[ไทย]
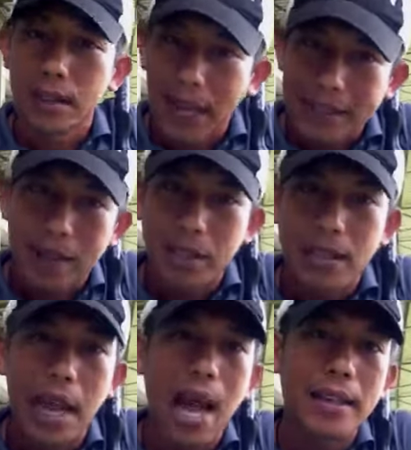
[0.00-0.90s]
การทำ
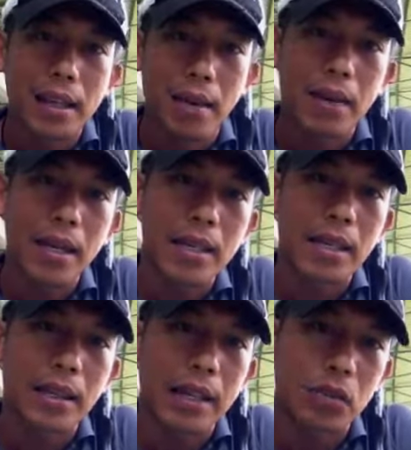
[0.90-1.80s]
ช้าๆจะทำให้เกิ
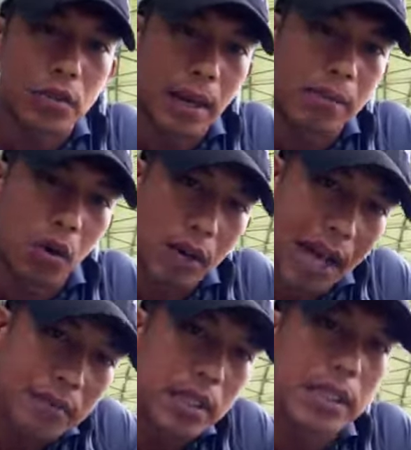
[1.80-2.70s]
ดการจดจำของก
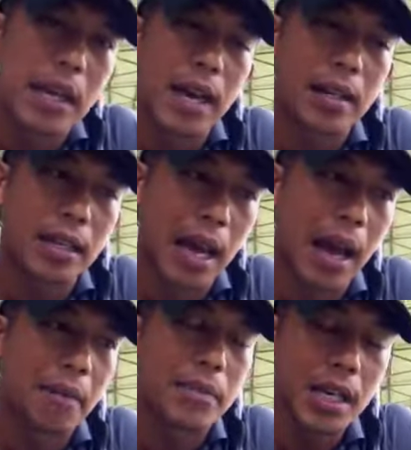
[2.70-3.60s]
ล้ามเนื้อนะค
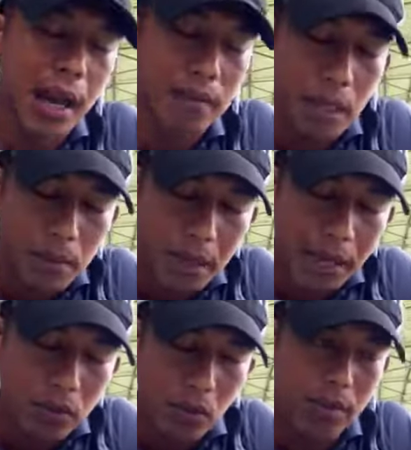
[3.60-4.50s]
รับ เมื่อกล้ามเนื้อมีกา
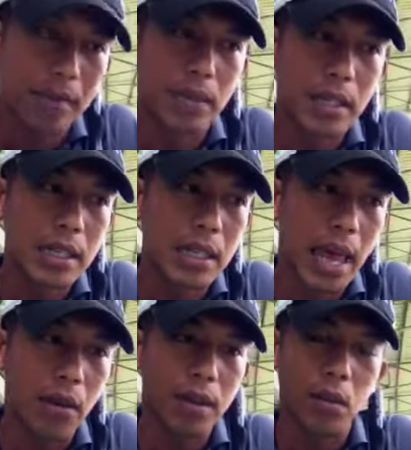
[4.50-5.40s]
รจดจำที่ดี
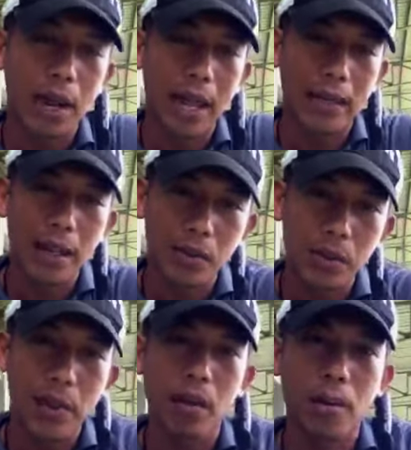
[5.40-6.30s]
แล้วเนี่ยเวลาที่เราส
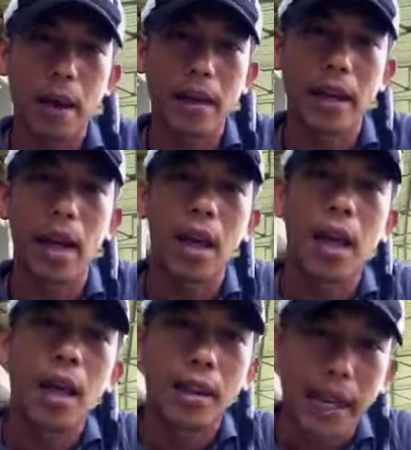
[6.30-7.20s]
วิงออกไปเนี่ย
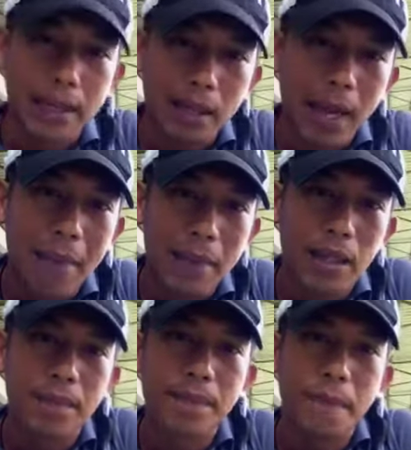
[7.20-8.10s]
การทำงานเป็น
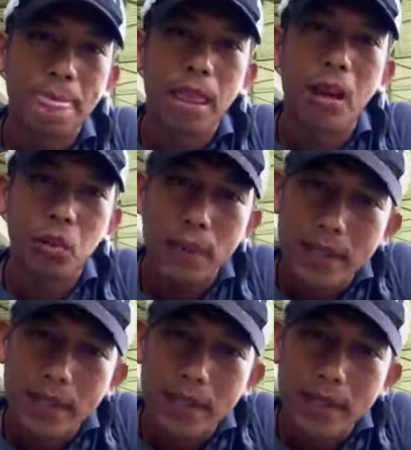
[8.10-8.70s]
อัตโนมั